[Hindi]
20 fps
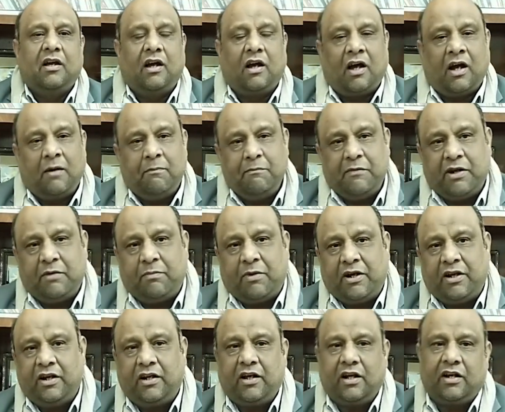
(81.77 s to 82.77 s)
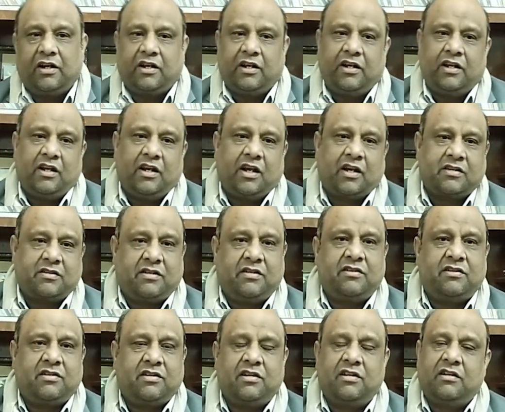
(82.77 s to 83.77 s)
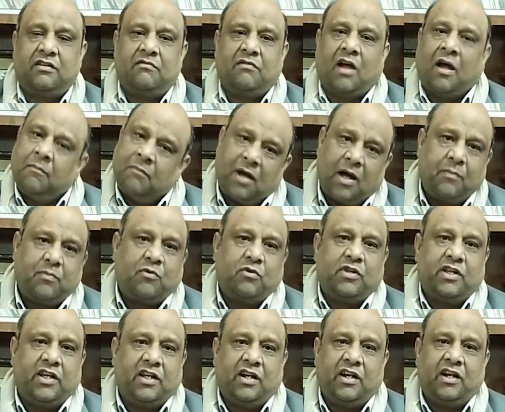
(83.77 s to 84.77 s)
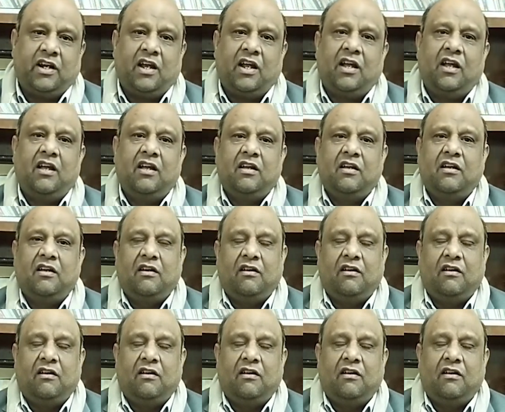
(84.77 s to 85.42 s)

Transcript: आप मेहरबानी करके एक्सटेंशन हम आपको दे रहे हैं